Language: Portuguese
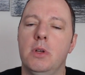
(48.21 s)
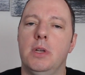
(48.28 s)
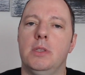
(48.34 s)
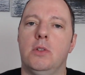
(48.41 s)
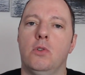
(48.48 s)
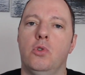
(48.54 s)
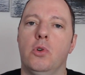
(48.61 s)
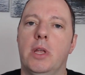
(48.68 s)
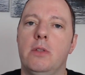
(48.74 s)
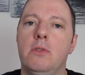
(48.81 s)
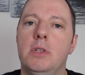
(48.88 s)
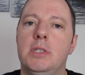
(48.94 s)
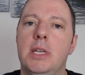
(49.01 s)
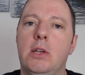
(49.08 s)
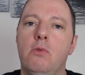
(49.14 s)
então eu estou querendo
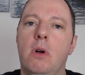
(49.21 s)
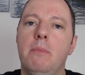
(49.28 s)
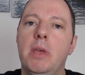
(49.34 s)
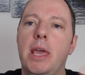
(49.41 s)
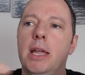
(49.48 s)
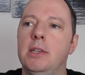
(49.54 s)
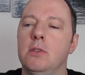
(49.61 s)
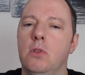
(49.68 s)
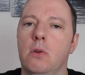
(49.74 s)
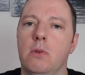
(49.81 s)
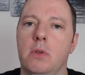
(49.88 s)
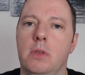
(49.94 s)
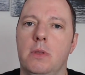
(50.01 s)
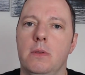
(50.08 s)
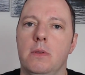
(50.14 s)
dizer que no ambiente, então
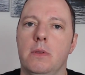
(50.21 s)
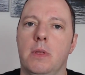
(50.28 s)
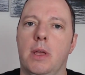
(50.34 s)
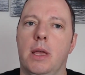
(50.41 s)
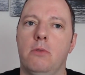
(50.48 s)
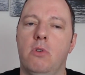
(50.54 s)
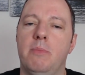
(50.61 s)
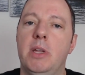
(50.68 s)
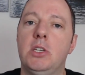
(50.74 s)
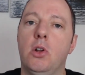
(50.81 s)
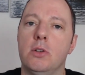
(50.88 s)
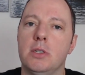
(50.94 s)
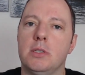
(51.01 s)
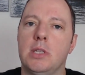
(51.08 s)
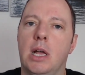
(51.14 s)
né, no ambiente que
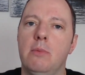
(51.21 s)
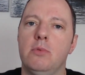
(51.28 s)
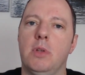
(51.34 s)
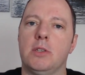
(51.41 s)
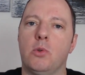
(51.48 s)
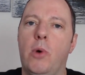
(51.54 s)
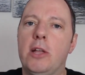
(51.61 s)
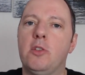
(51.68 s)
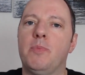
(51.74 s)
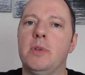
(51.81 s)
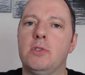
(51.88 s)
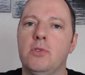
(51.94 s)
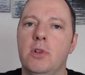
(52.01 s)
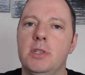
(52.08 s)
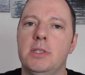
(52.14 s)
nós estamos, as quatro
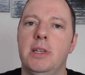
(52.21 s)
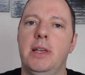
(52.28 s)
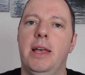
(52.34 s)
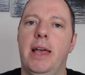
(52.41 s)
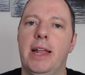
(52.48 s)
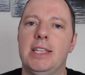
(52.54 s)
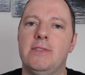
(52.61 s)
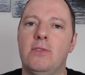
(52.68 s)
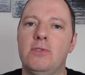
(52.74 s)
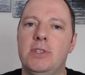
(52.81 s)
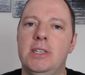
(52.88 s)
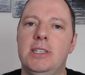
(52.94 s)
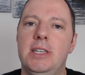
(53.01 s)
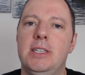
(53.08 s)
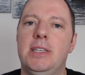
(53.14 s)
pessoas, elas vão
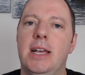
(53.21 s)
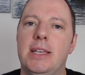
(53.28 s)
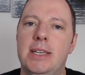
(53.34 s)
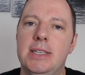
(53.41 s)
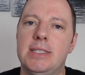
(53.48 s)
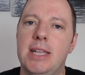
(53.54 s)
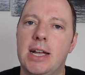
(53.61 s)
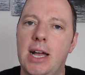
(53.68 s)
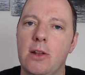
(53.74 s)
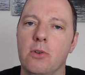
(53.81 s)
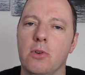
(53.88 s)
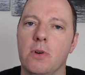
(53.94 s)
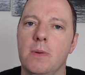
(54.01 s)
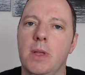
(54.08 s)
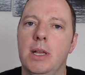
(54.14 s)
sentir que aqui está
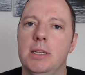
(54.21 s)
calor,